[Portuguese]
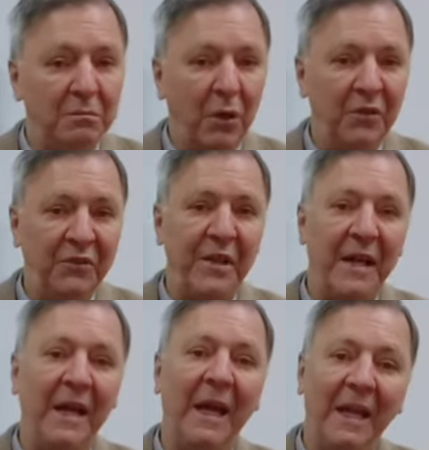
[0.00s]

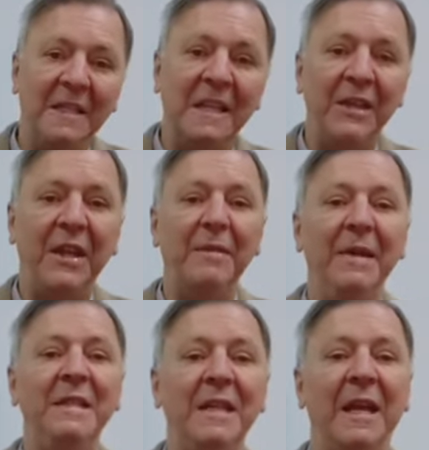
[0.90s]
mostra
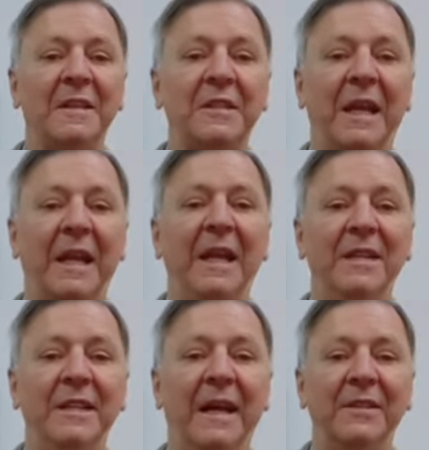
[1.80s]
exatamente esta
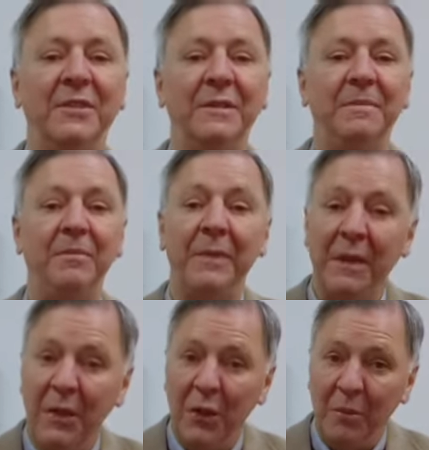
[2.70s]
realidade
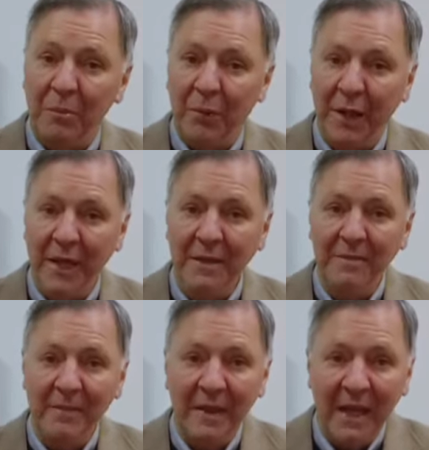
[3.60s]

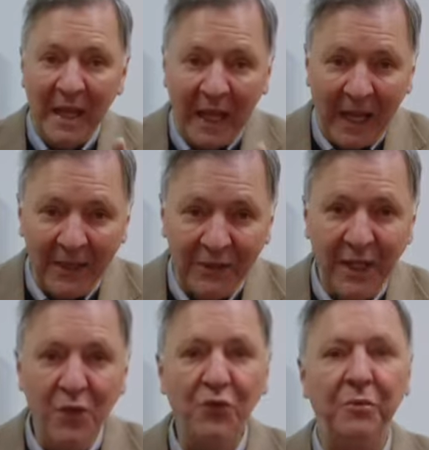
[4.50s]
Porém, é
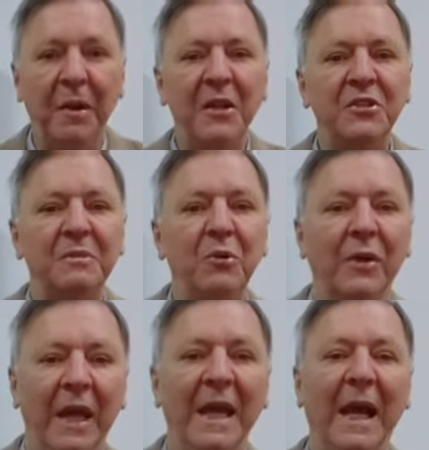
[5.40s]
Deus mesmo
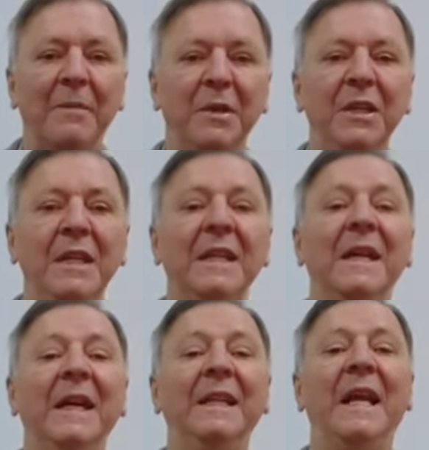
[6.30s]
quem
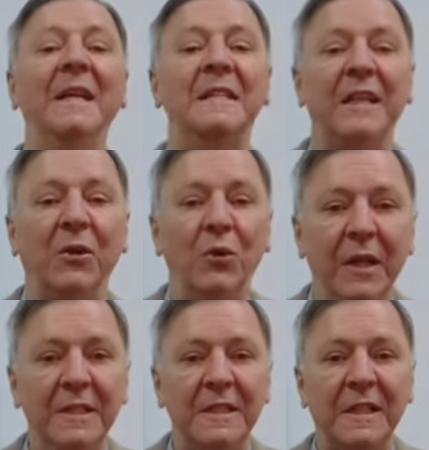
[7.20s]
caminha e dá
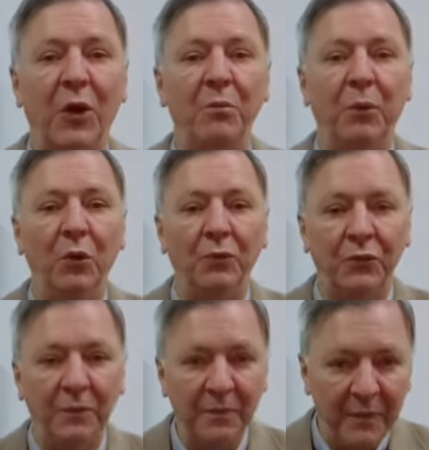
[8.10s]
segurança ao
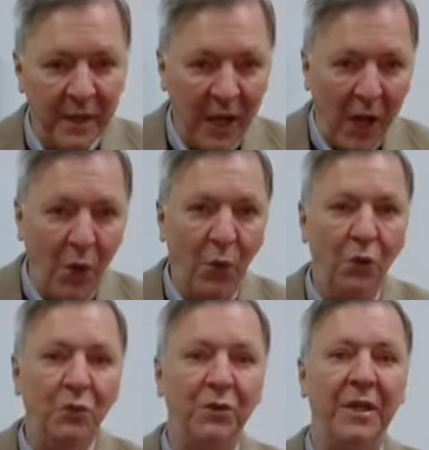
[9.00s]
povo ao
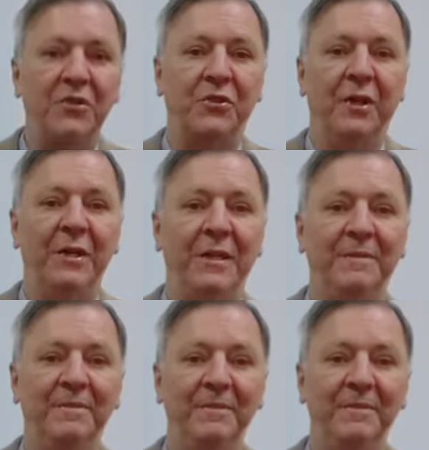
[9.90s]
longo da história.